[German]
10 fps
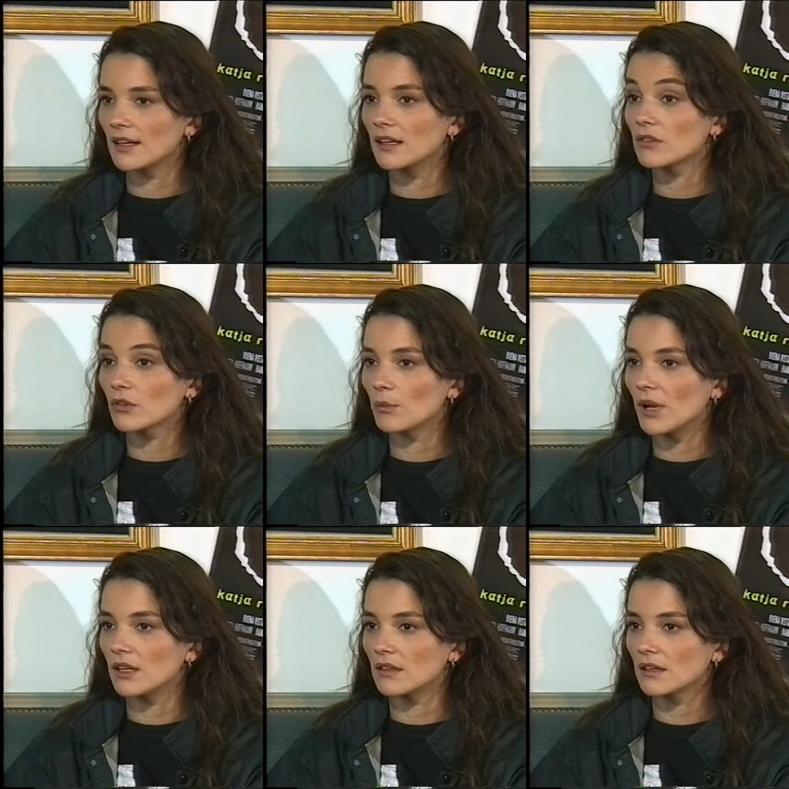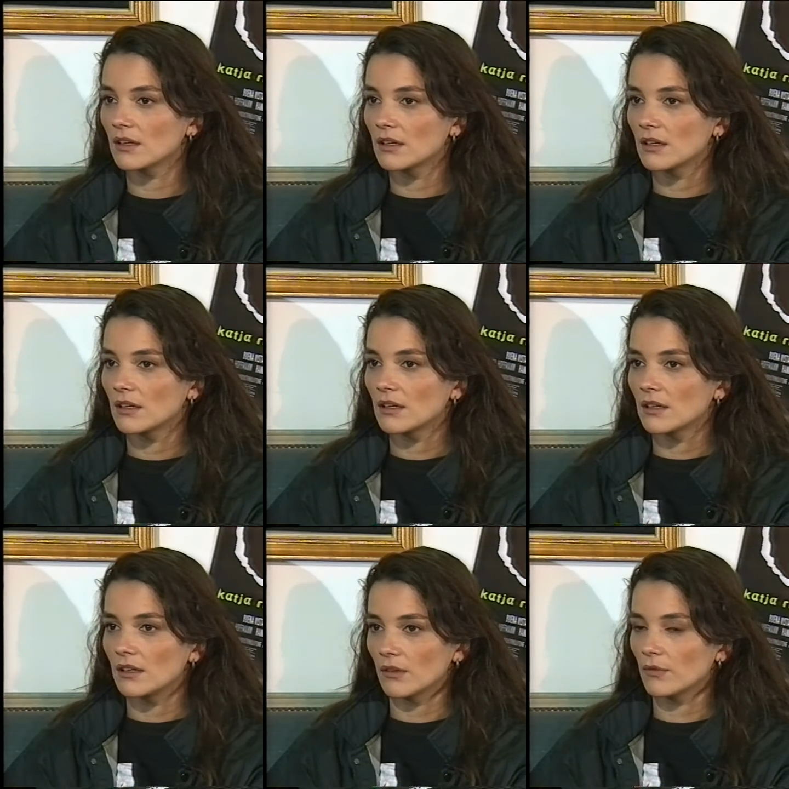Instrument?
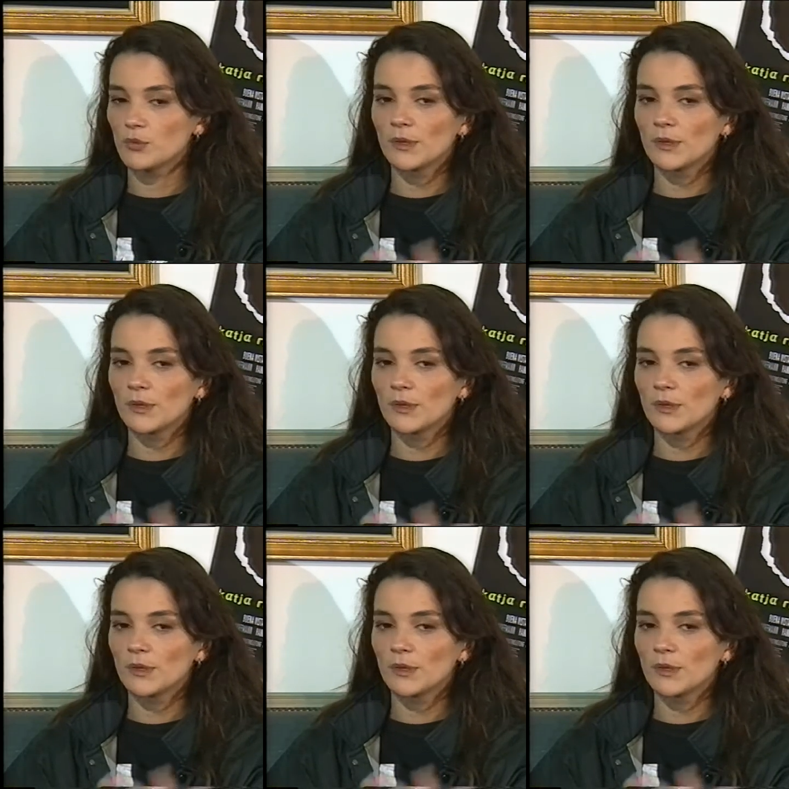Ja, wie spielt